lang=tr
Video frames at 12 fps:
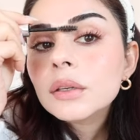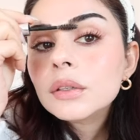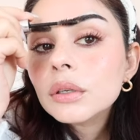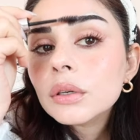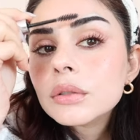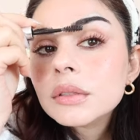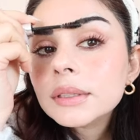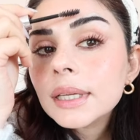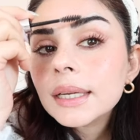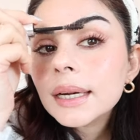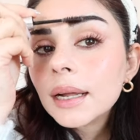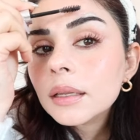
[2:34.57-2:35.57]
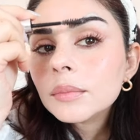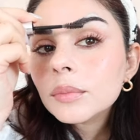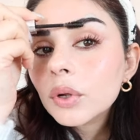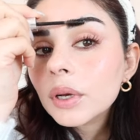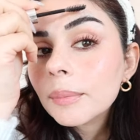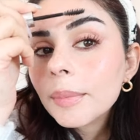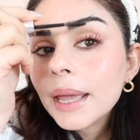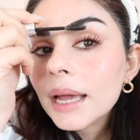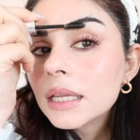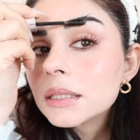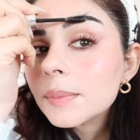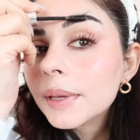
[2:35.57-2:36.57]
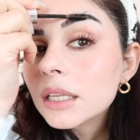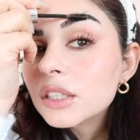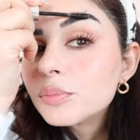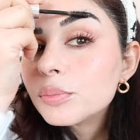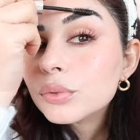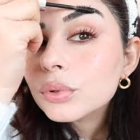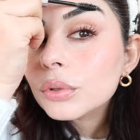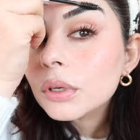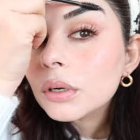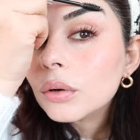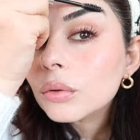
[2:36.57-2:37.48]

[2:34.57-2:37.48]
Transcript: gösteren böyle beyaz beyaz pütürler